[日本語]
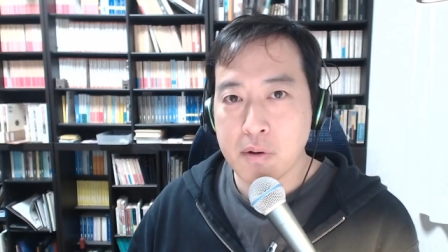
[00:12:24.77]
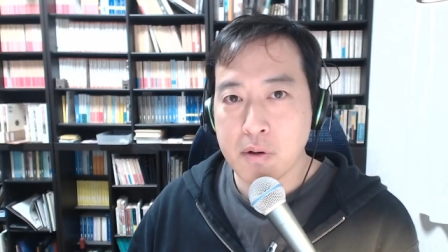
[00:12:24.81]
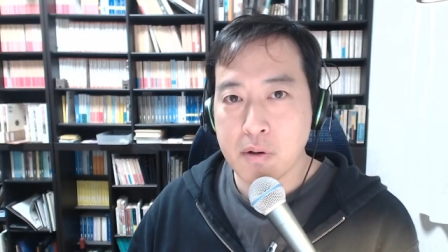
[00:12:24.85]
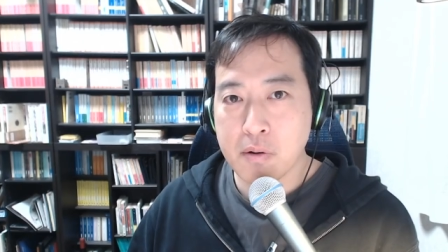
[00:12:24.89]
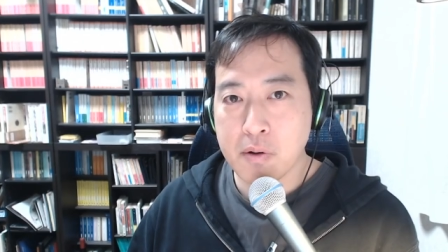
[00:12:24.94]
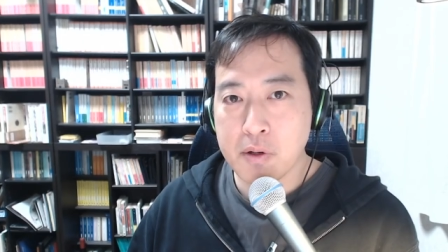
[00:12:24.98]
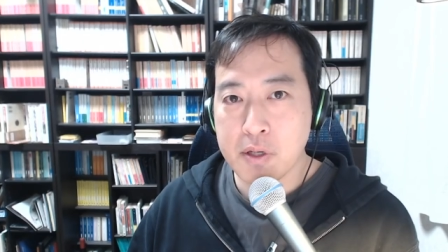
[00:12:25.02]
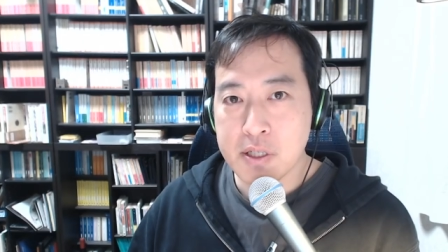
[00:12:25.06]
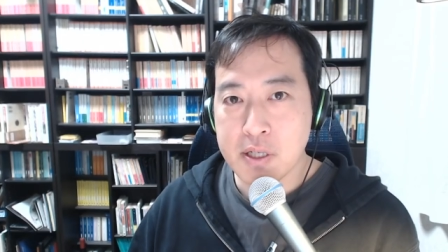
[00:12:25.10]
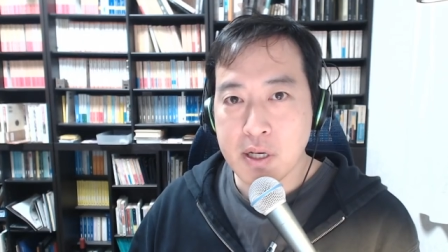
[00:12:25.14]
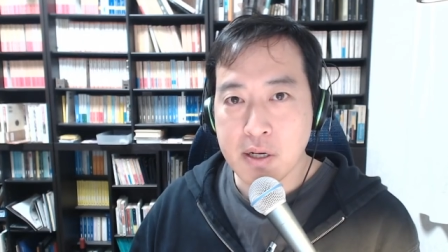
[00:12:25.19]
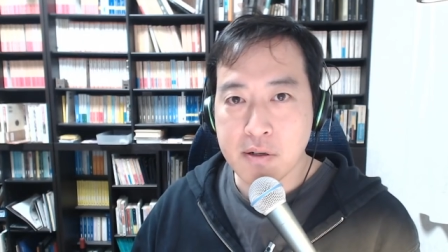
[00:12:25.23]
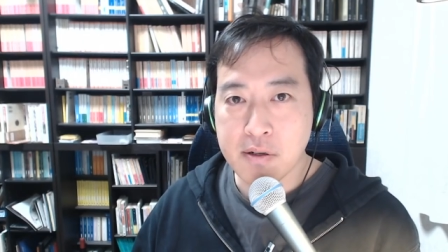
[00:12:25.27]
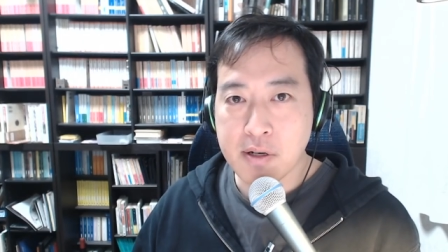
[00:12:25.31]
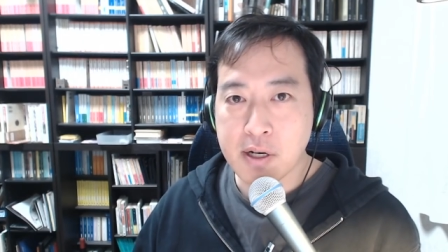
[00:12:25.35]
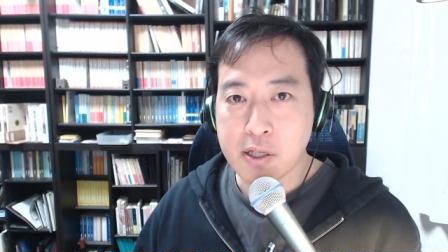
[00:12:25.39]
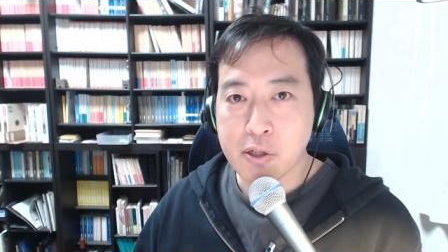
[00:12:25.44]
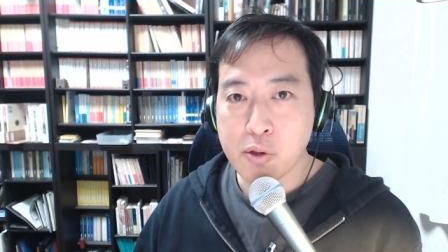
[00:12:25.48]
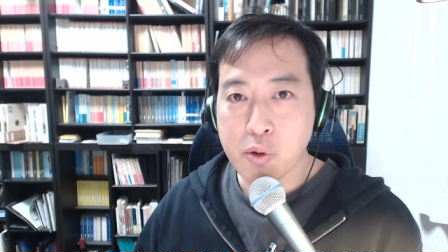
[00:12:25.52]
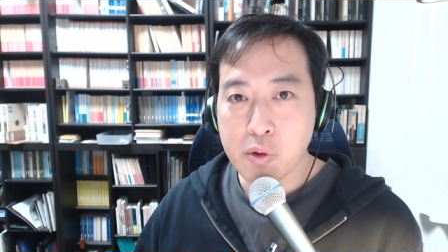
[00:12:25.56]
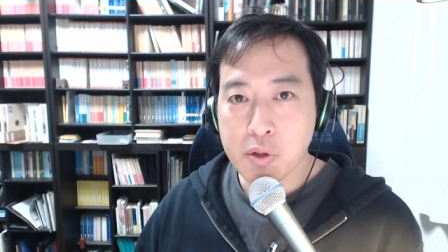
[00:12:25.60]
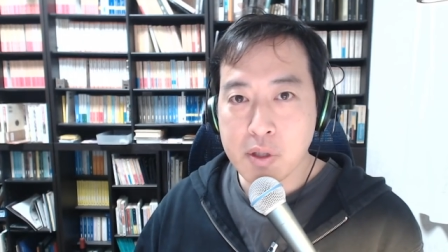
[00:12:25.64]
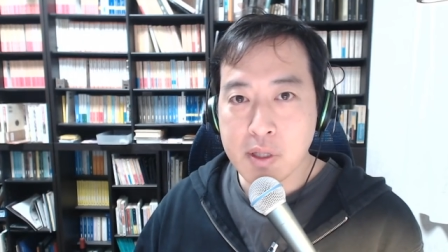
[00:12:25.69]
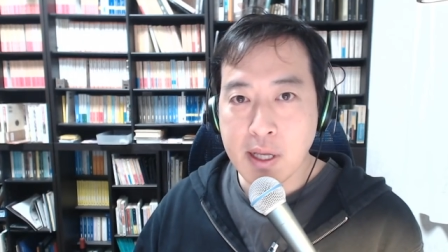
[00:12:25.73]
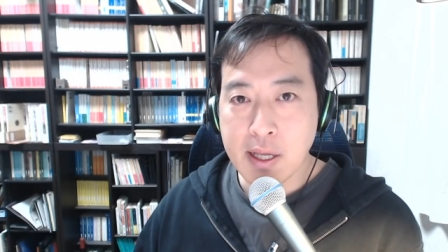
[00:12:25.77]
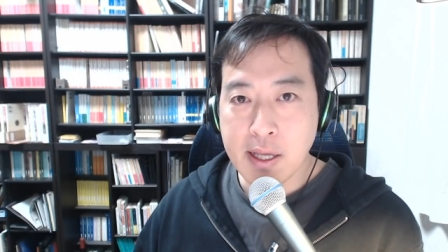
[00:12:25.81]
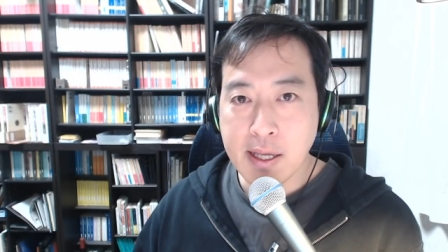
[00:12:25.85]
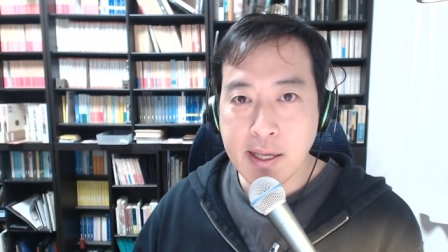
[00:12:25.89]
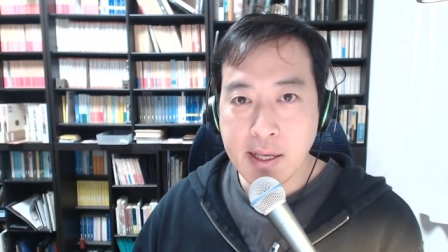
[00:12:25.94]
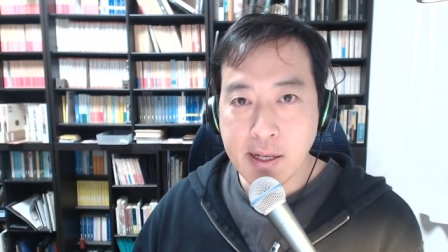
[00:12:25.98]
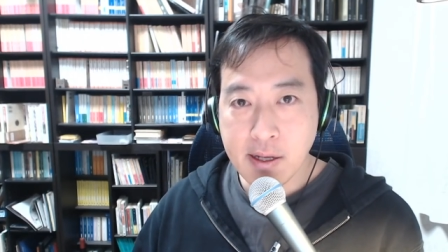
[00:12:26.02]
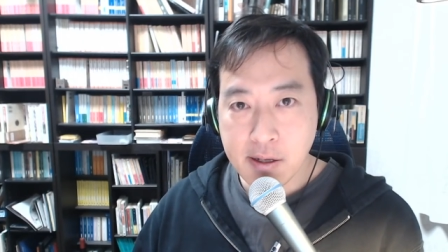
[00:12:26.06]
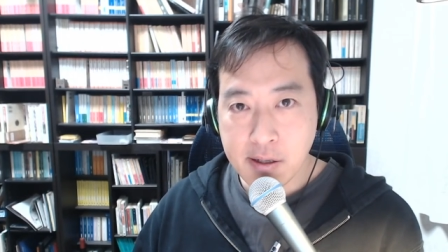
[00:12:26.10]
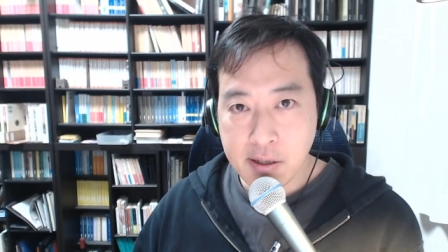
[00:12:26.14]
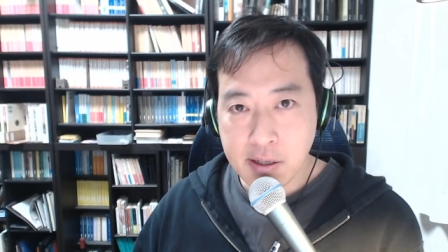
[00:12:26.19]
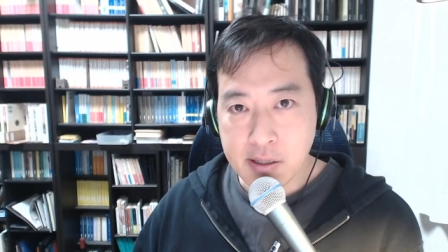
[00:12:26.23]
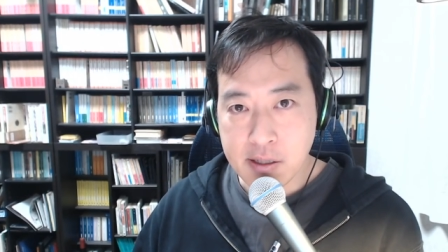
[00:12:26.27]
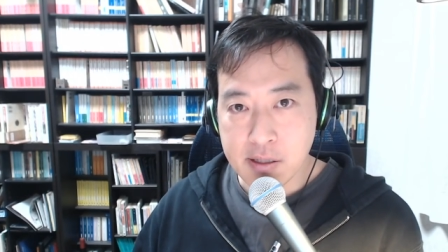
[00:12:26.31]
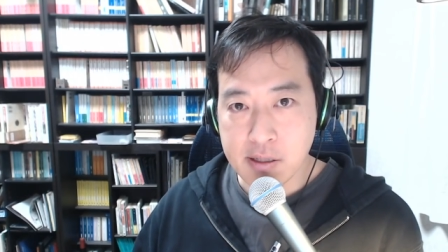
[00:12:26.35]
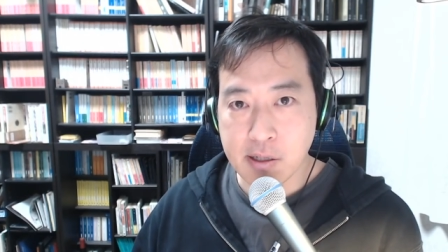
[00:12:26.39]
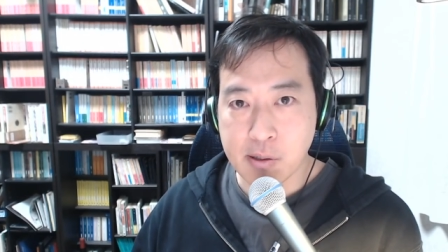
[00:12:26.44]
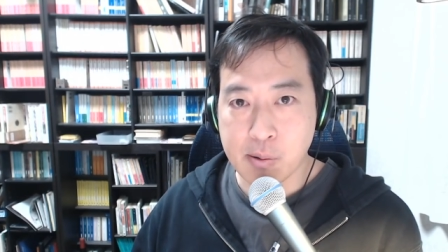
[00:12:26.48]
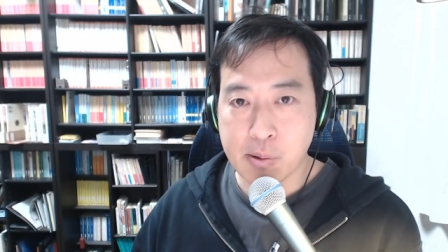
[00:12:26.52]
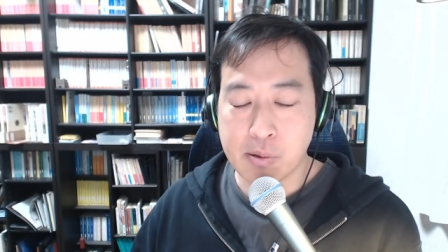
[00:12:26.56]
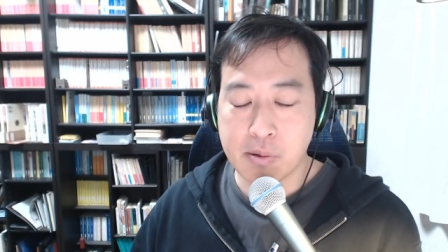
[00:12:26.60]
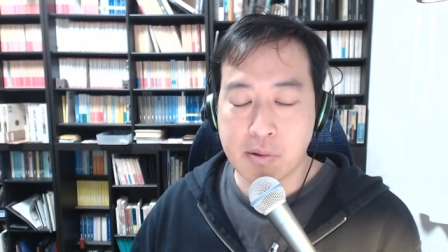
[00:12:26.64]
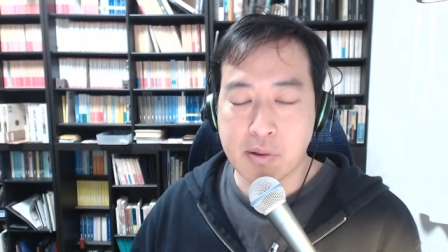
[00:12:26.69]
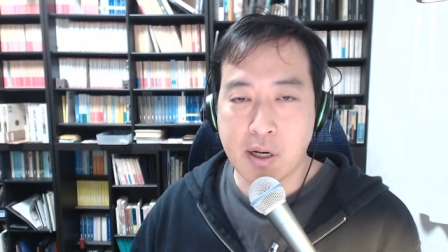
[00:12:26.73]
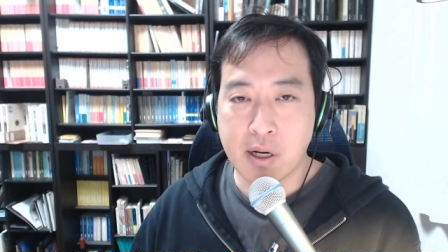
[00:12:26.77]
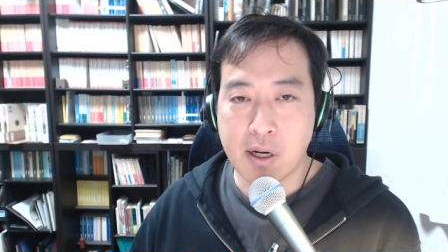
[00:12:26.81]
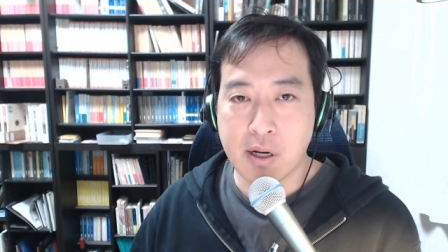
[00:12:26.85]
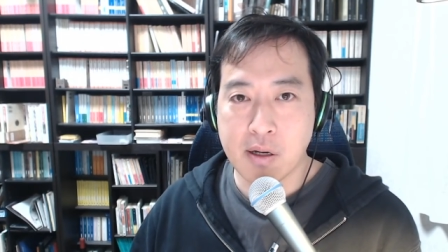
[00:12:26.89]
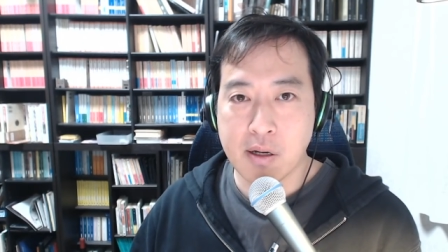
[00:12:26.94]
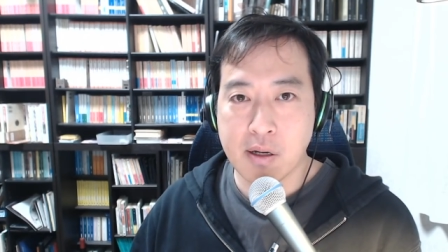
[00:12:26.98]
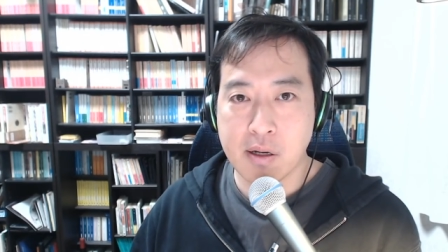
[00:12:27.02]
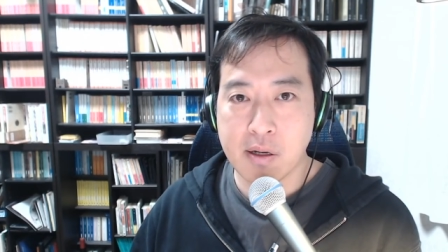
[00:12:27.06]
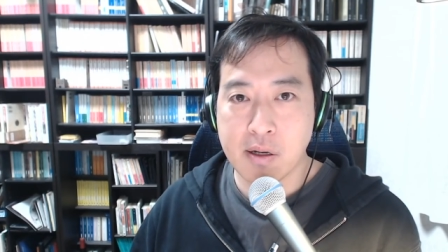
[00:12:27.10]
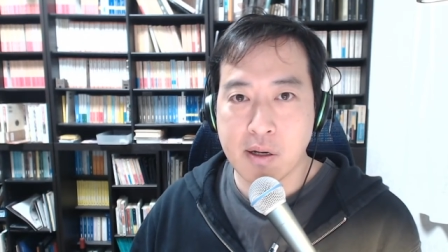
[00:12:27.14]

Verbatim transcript: コインチェックが取っていなかったことが